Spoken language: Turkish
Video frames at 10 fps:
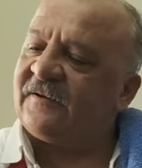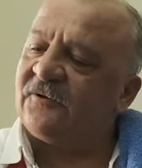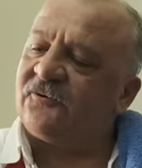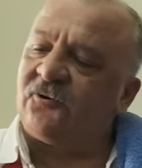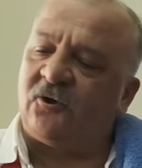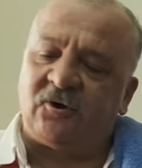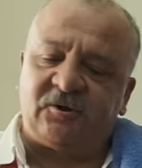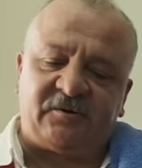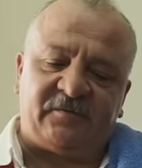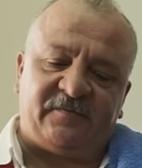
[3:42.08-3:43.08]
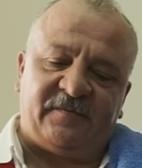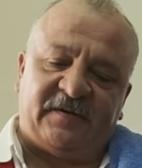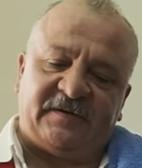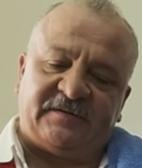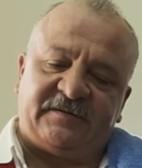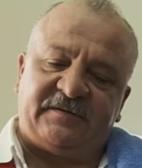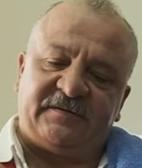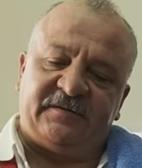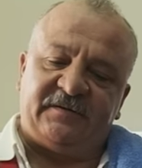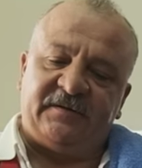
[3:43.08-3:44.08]
acı biberini atar, tuzunu
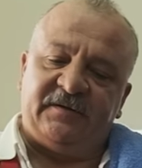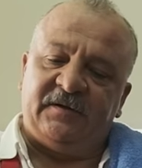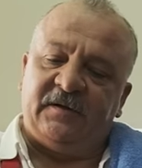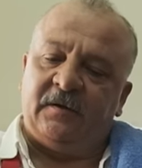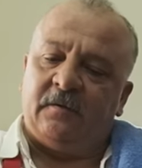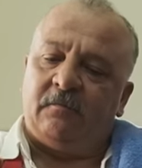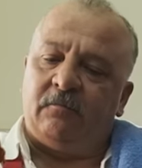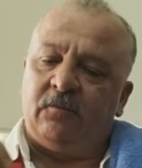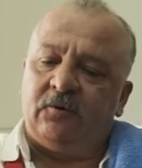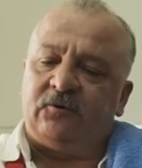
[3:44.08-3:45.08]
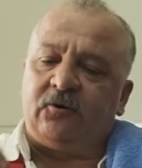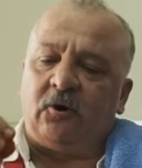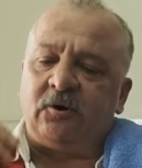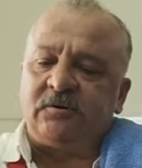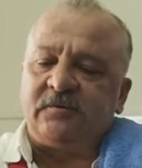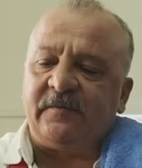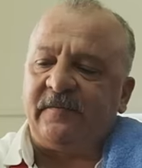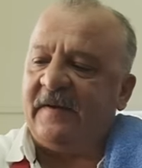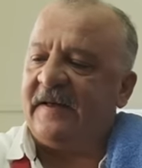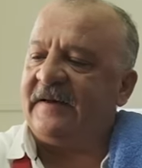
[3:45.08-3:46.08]
atar, risotunu atar. Kimyonunu
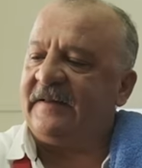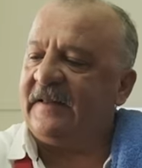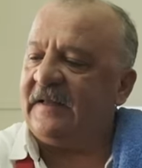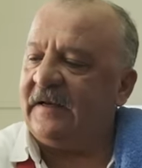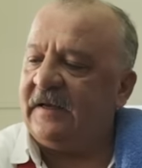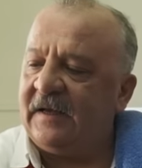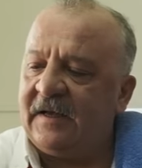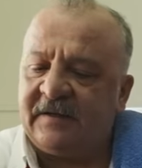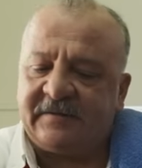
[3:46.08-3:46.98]
atar olmazsa olmazlar.